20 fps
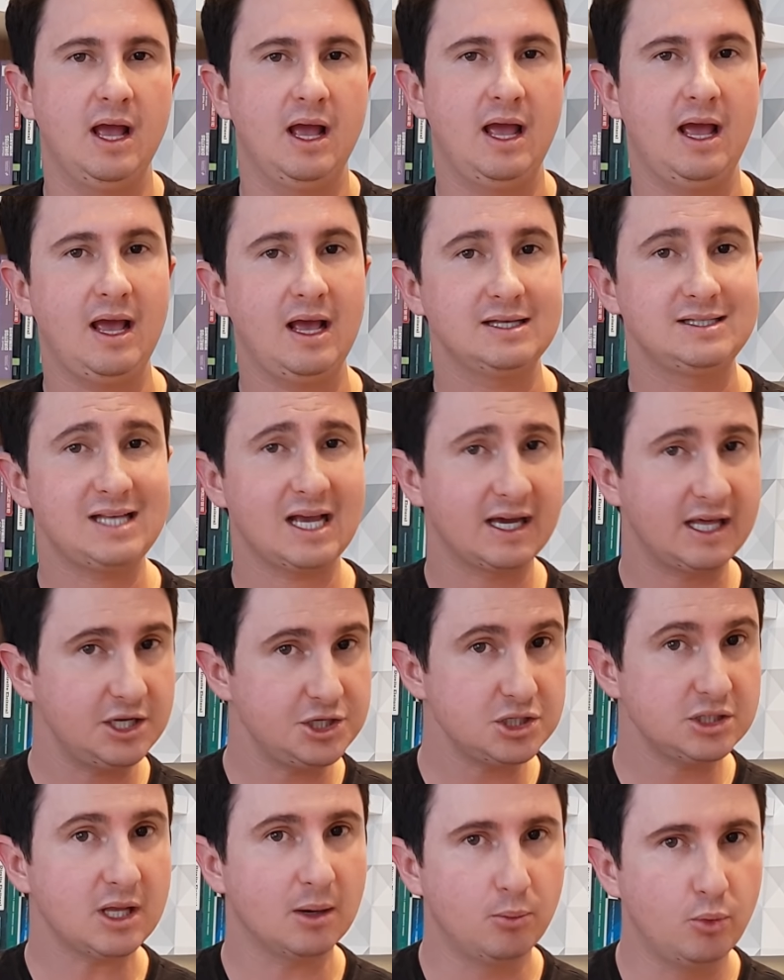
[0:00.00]
É, se
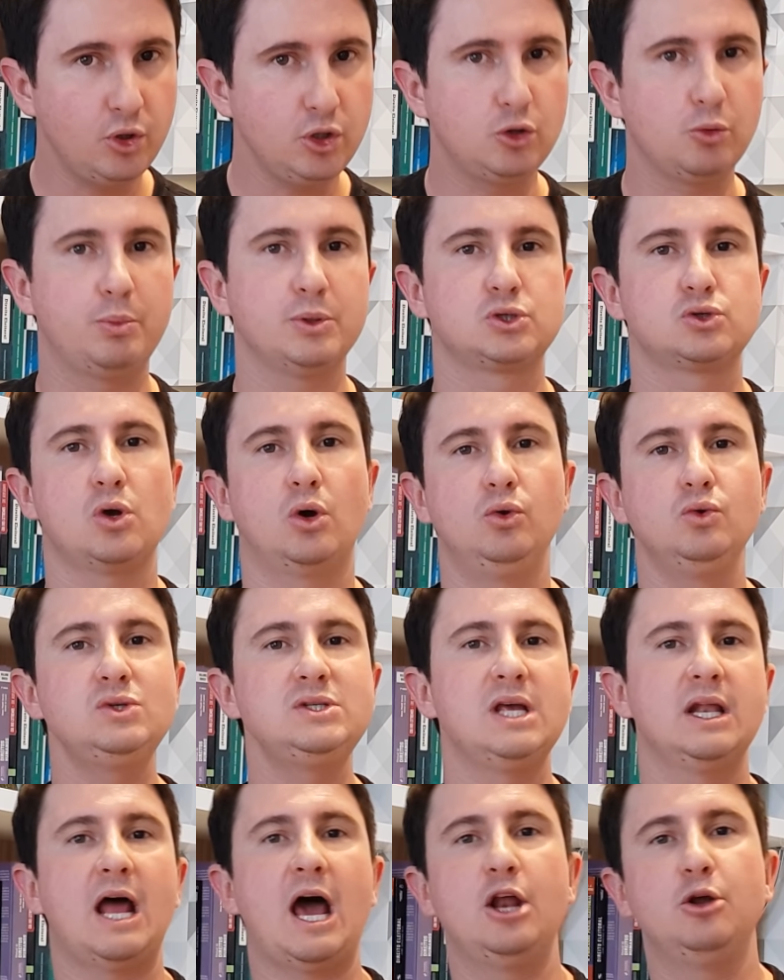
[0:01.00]
acredita muito, pessoal, no
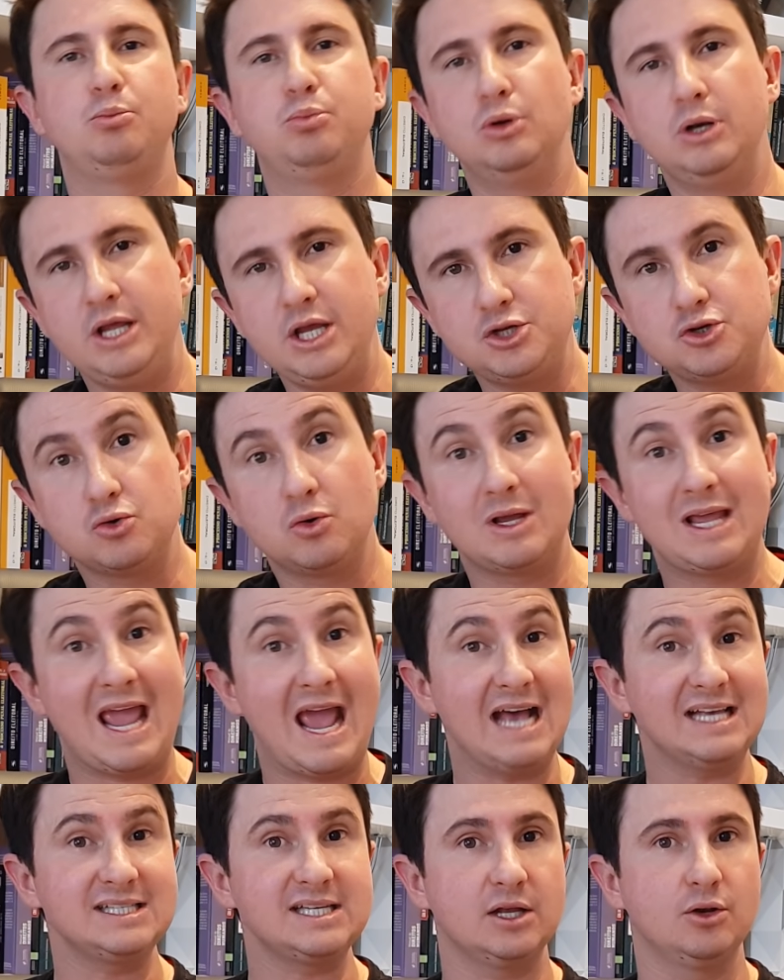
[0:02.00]
cenário político
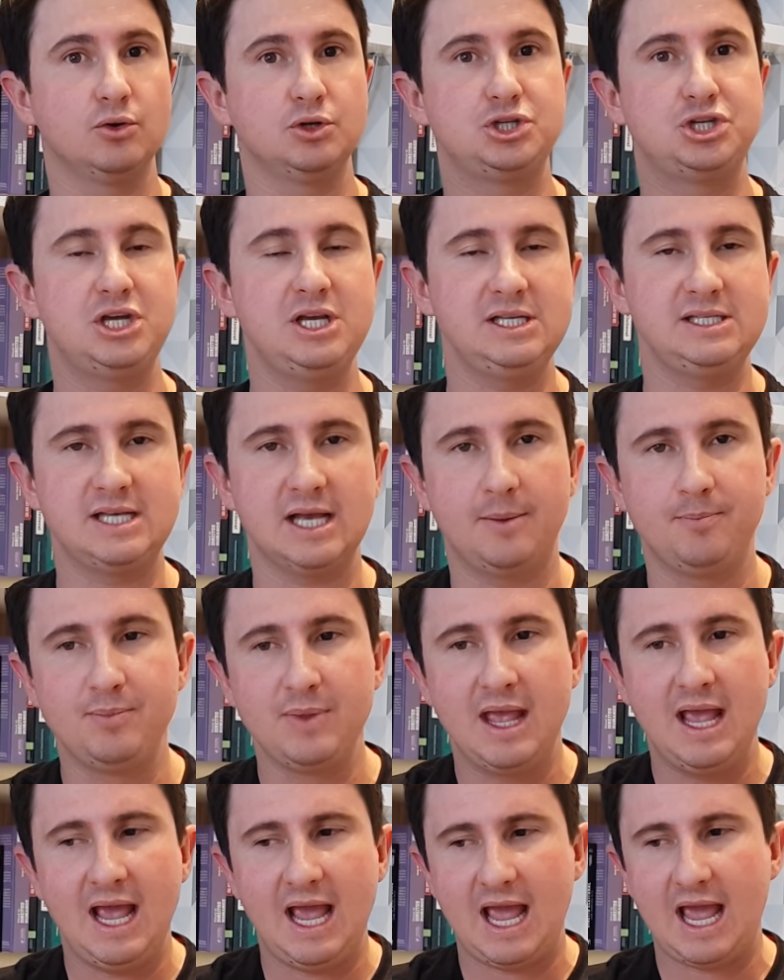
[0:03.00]
que essa notícia
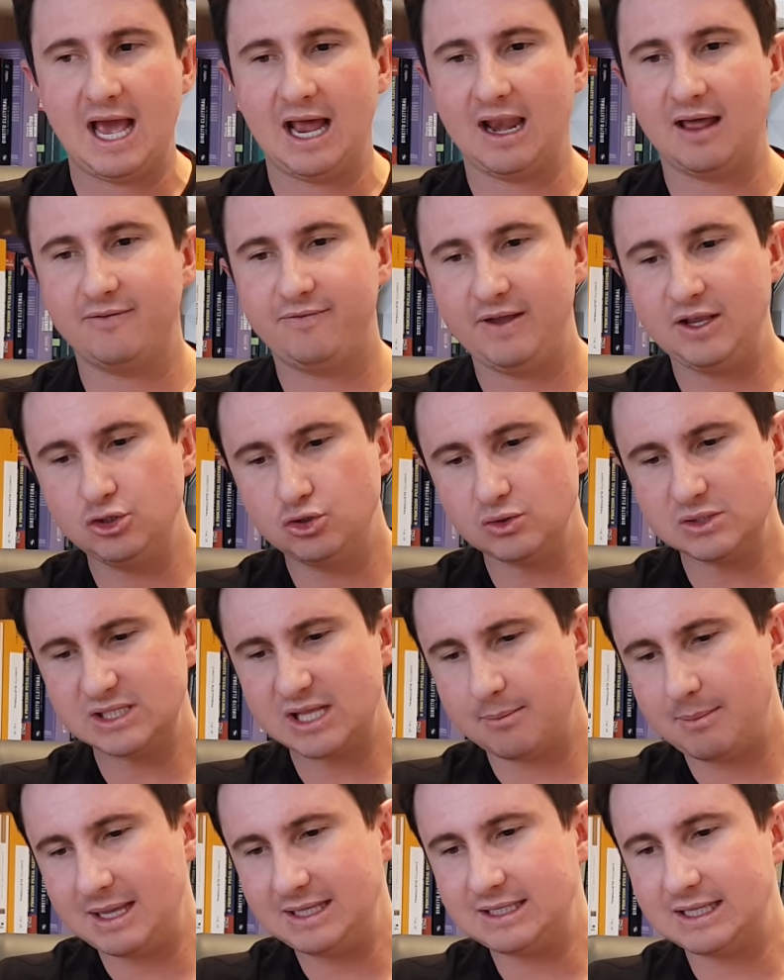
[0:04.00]
ela vem
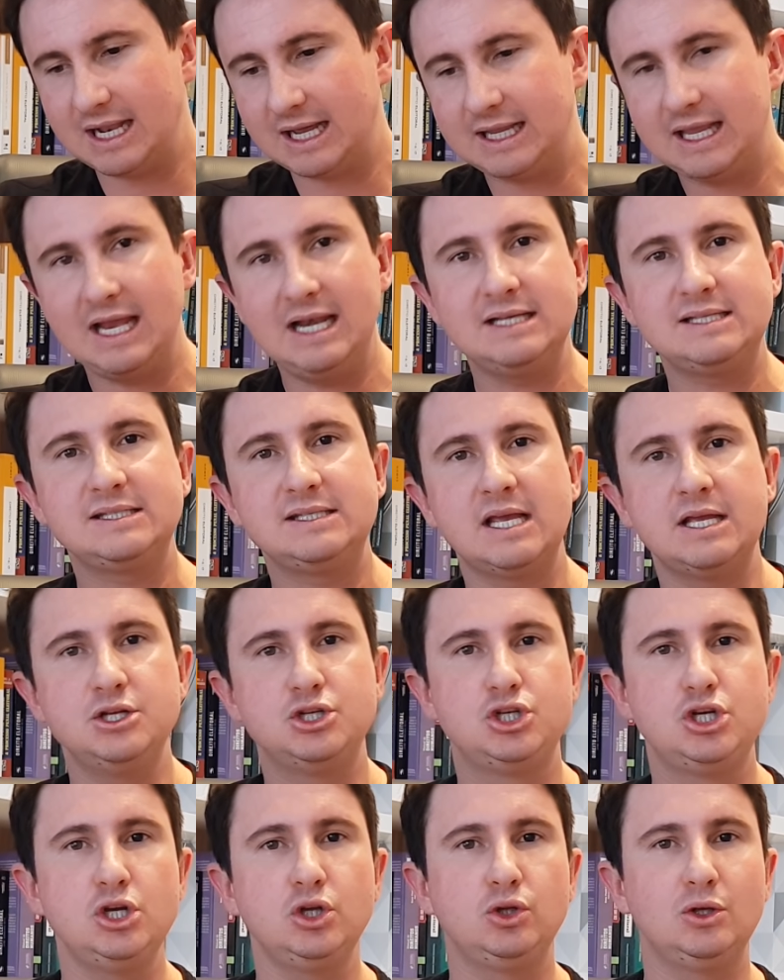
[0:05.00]
justamente naquele
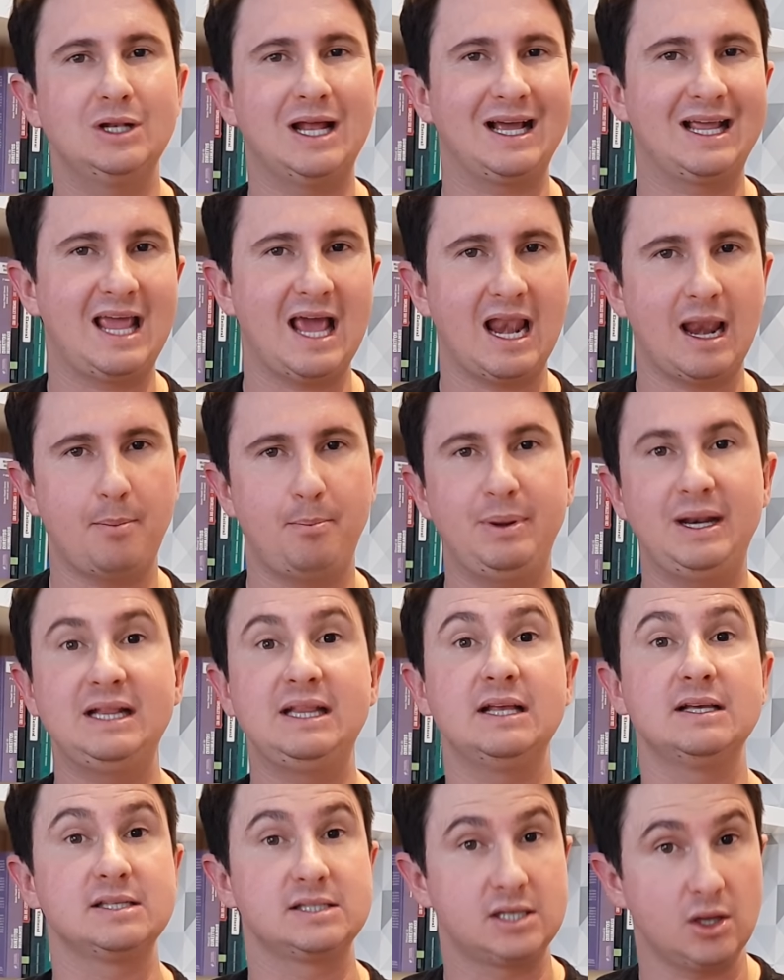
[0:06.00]
sentido e naquela
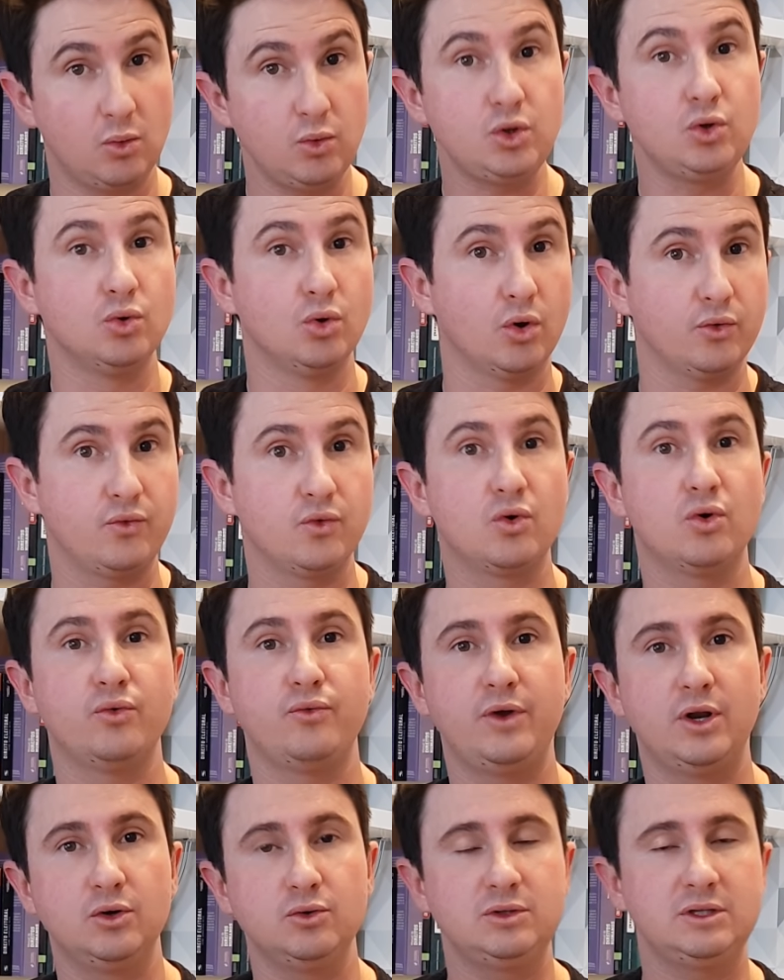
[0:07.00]
pretensão que o novo
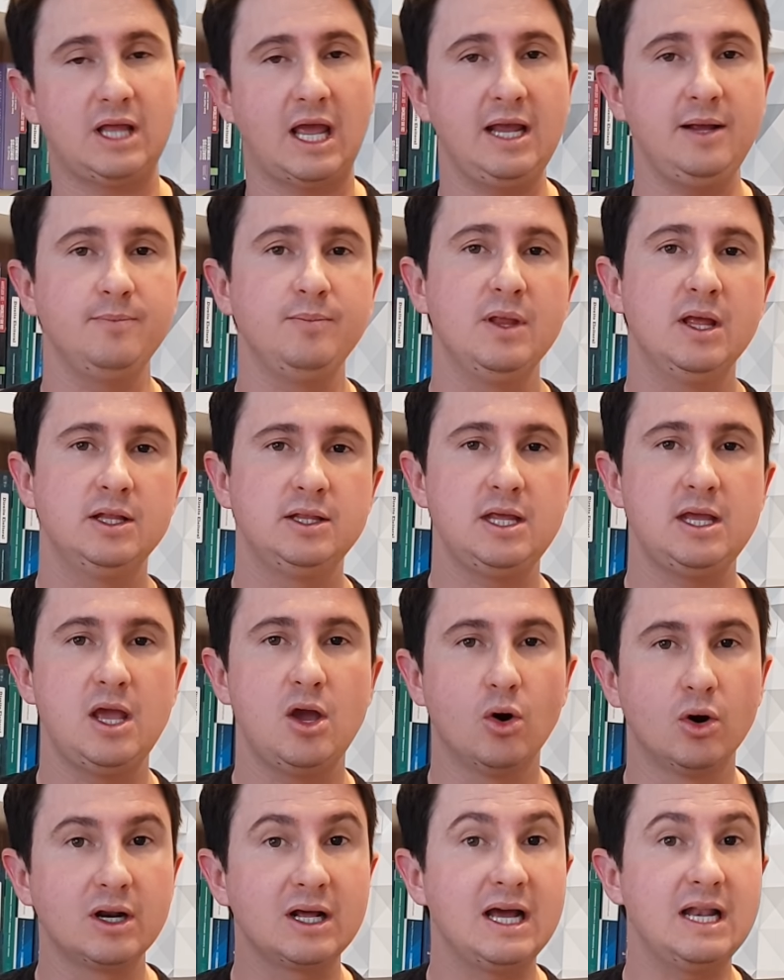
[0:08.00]
governo tem de
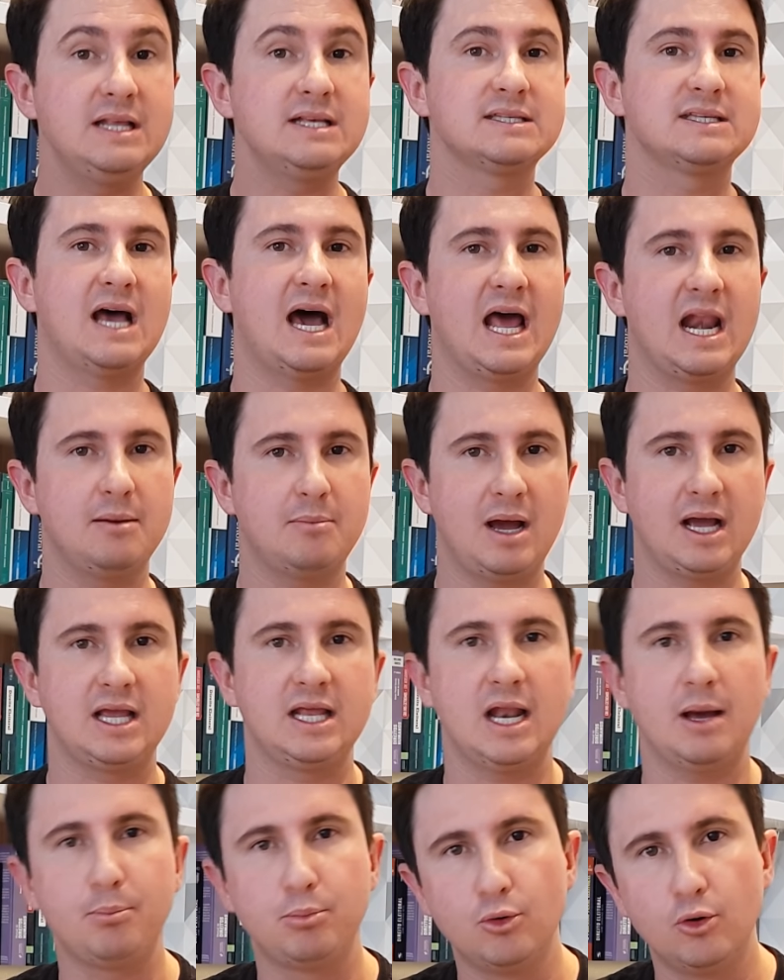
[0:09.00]
reorganizar a
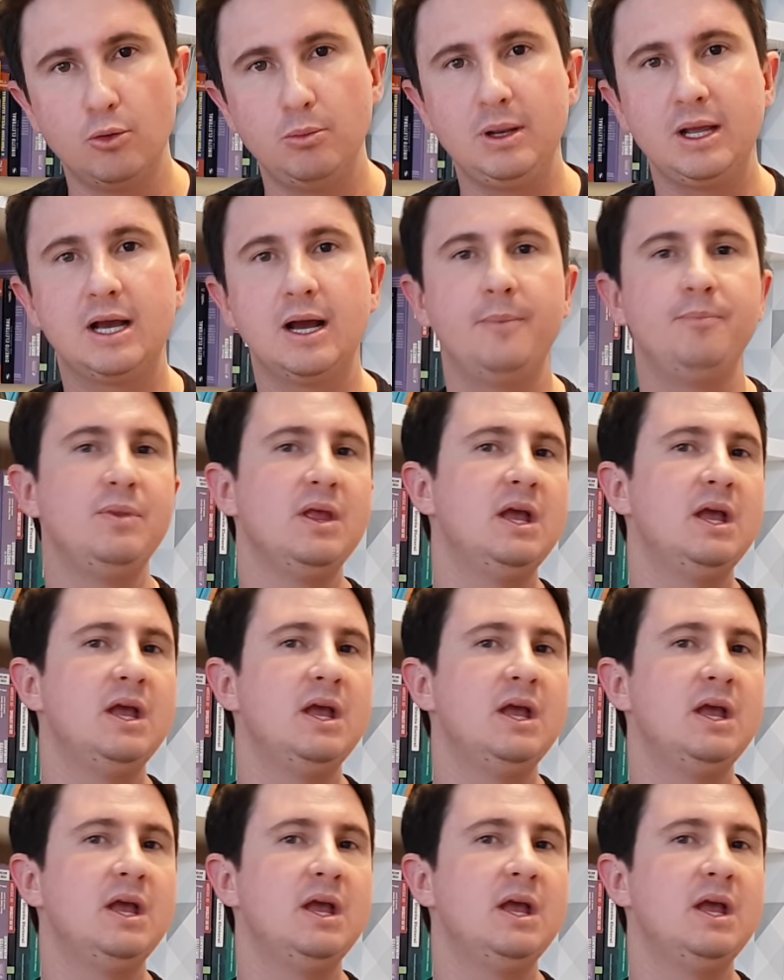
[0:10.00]
máquina pública,